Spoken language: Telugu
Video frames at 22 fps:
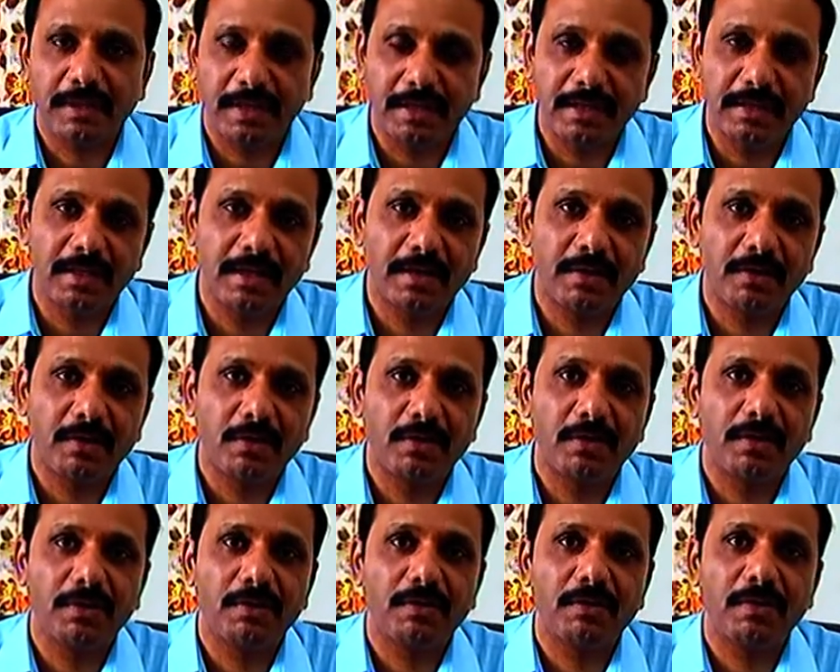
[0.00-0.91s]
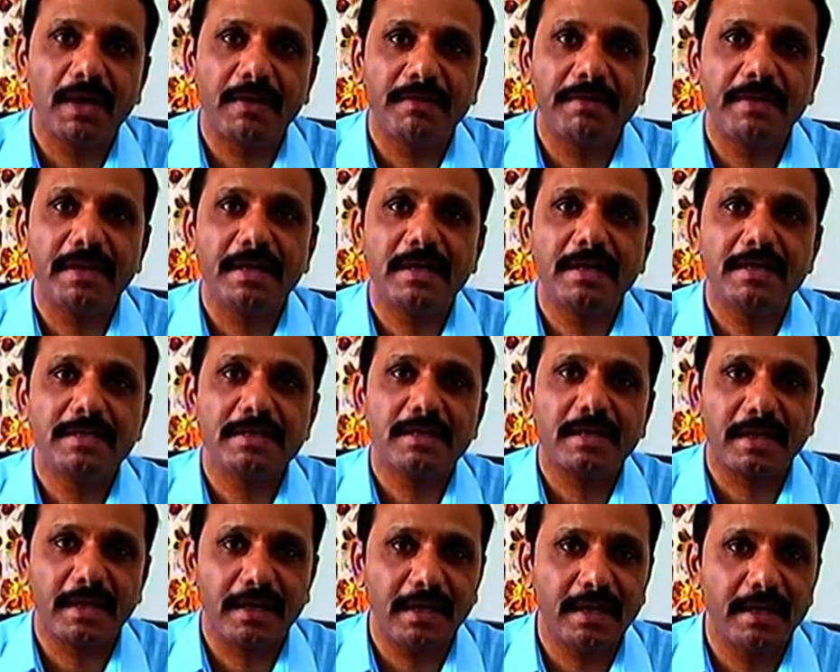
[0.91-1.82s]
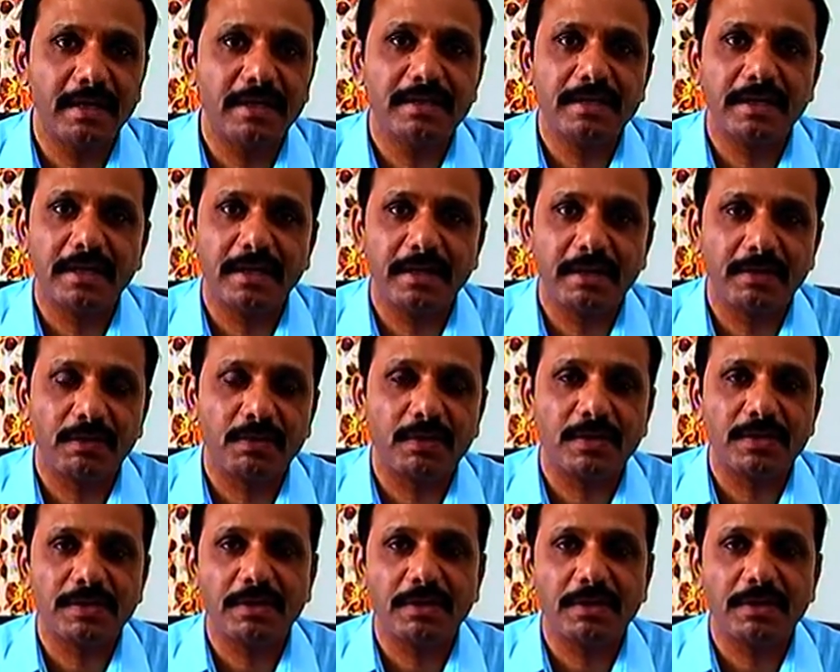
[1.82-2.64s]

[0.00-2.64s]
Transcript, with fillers: తల్లిదండ్రుల్లోనూ అవేర్నెస్ క్రియేట్ చేయడం